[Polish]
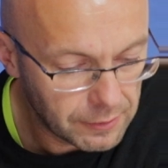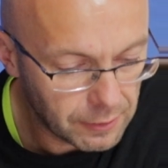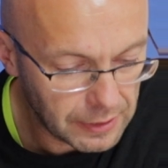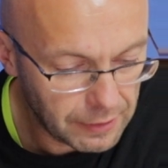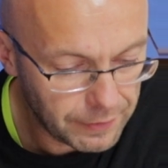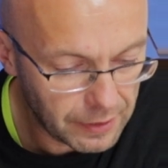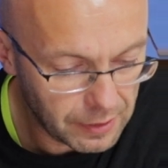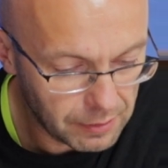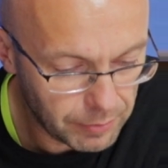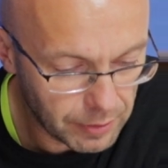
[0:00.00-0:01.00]
Not
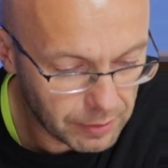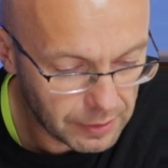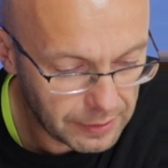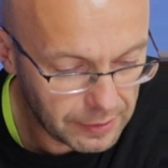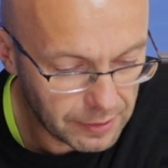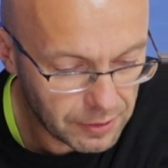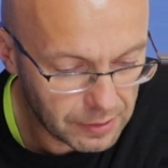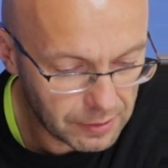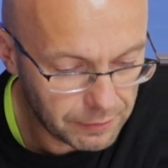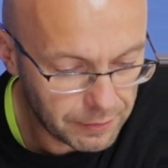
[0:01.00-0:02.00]
Available i
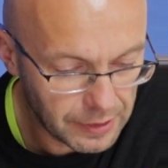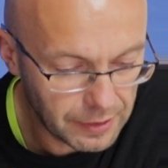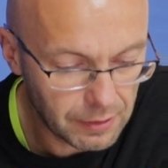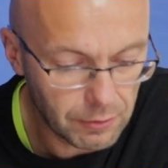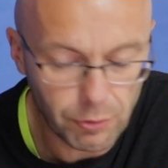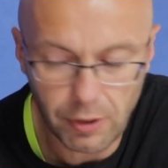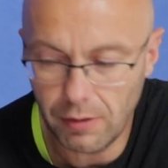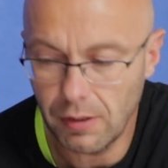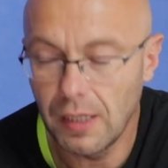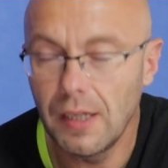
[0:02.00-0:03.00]
Channel 3
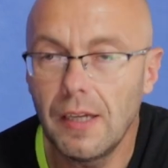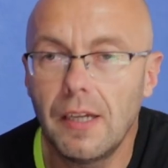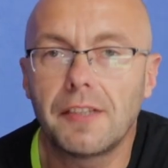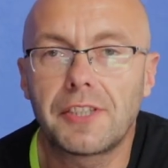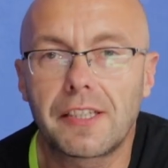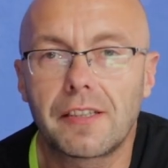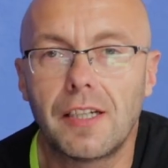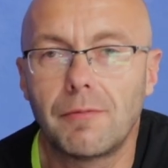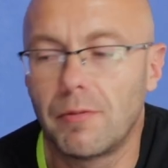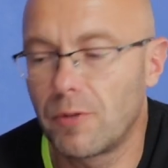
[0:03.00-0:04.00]
Roll. Dzięki
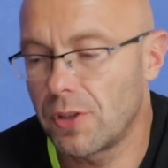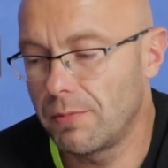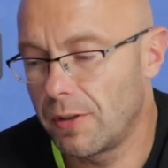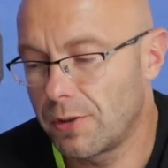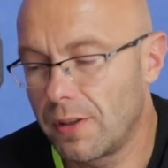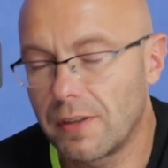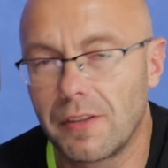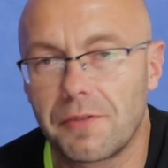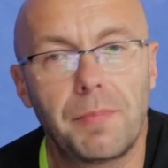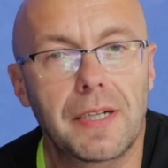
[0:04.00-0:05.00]
temu możemy
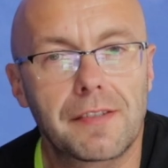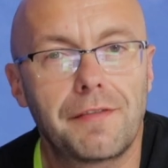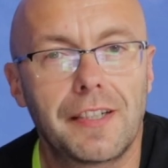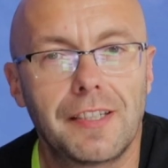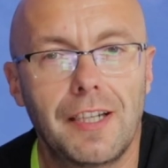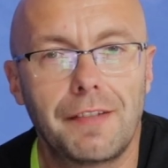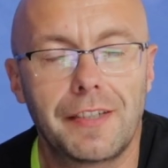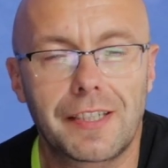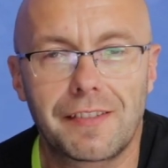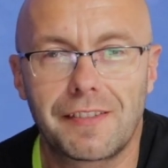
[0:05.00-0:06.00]
osiągnąć bardzo fajny
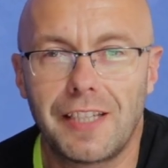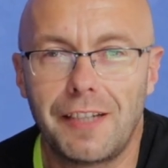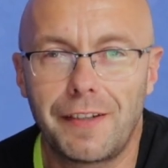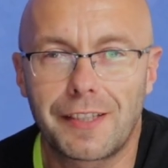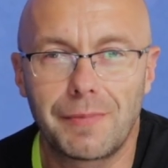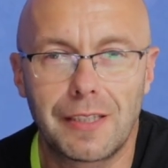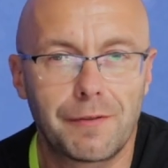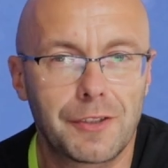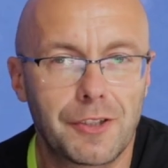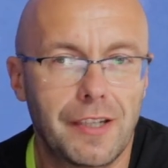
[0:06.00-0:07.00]
efekt, efekt
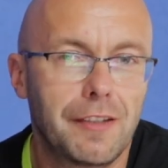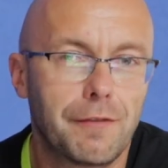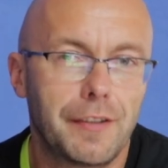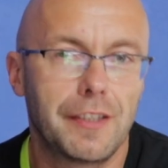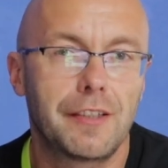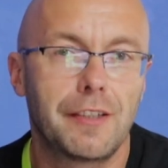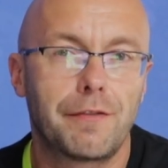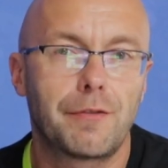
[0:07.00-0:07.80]
mianowicie Infinity